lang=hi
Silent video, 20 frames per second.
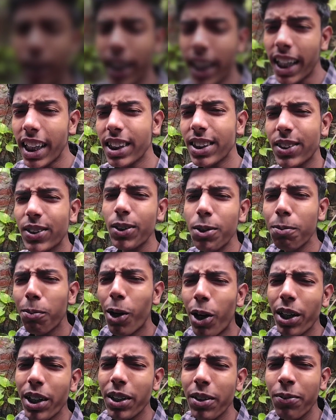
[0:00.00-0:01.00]
हे गाइस गुड
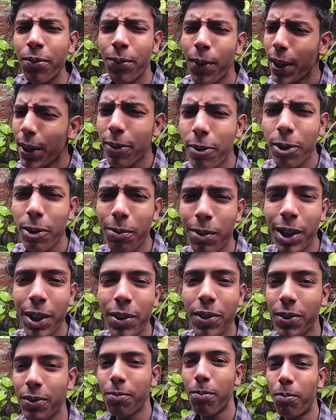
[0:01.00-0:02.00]
मॉर्निंग वेलकम टू माय
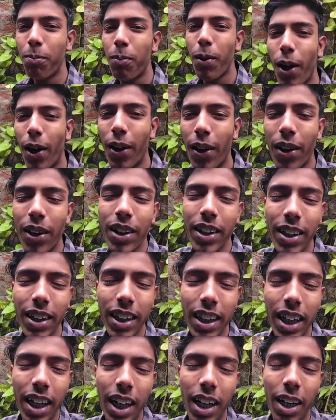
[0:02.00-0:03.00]
न्यू ब्लॉग
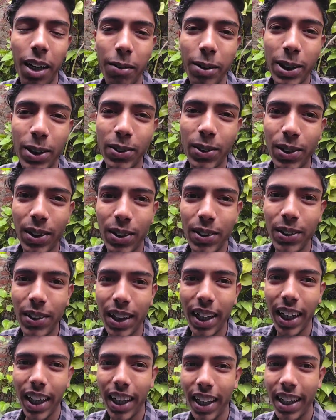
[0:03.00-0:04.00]
अभी सोकर उठ
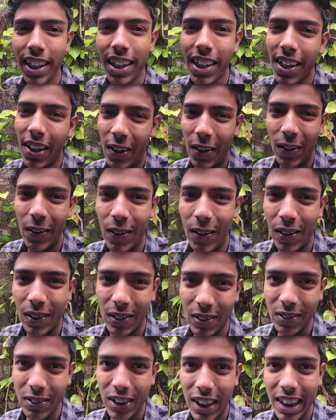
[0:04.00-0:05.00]
गए और
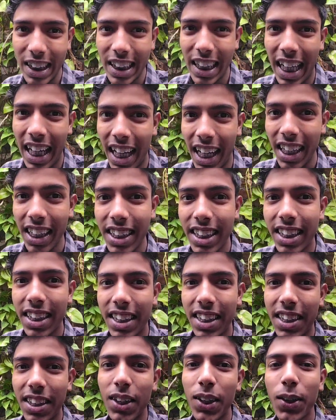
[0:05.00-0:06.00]
तुरंत नहा लिए
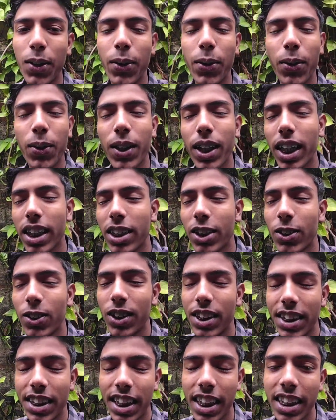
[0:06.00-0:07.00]
हैं क्योंकि आज
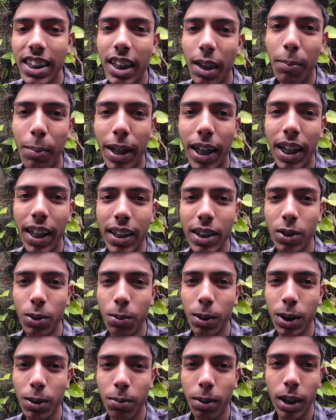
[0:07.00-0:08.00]
कोचिंग नहीं जा पाए हैं
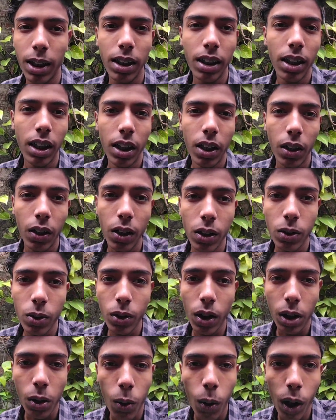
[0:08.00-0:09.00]
सुबह सुबह रिशु
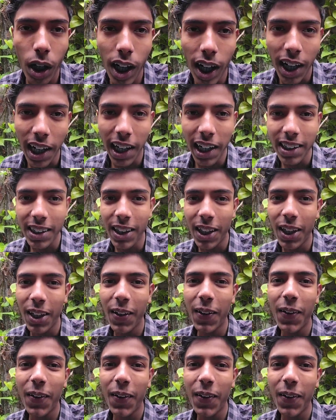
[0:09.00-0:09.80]
का कॉल आ रहा था